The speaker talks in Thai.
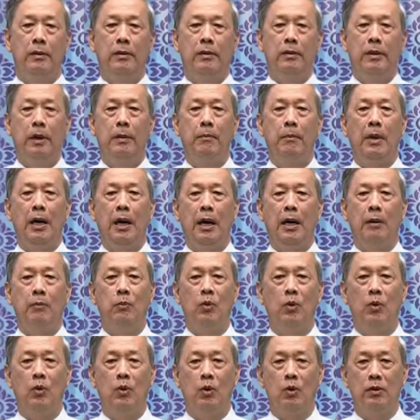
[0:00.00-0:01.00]
น้ำมหาม
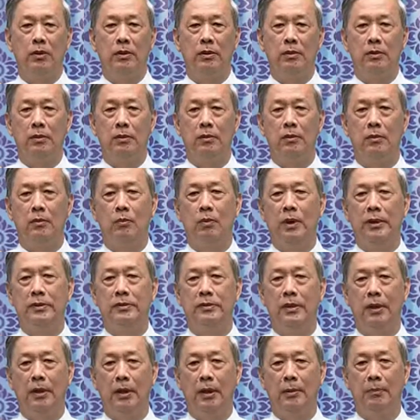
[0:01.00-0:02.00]
งคลวันเฉ
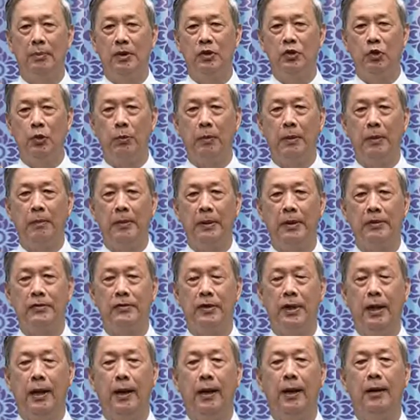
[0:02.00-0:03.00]
ลิมพระชนมพรร
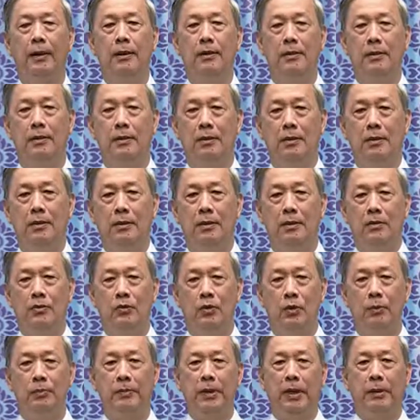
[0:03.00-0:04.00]
ษา ส
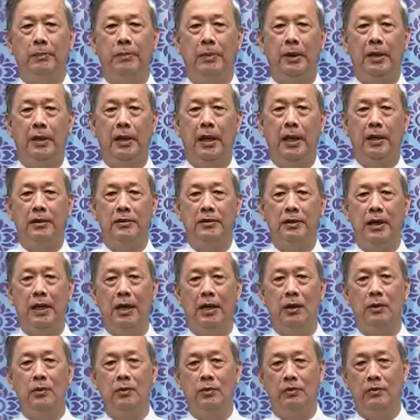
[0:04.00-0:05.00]
มเด็จพระนางเจ้า
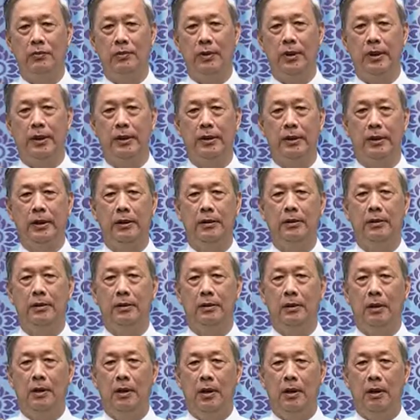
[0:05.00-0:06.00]
สิริกิติ์
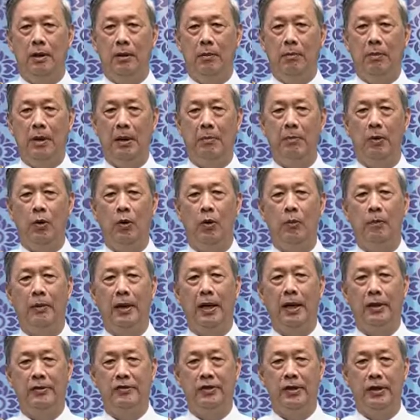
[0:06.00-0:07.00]
พระบรม
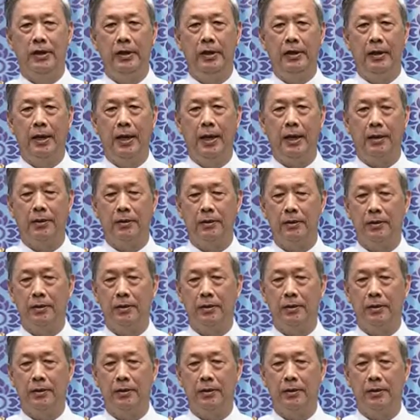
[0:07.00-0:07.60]
ราชินีนาถ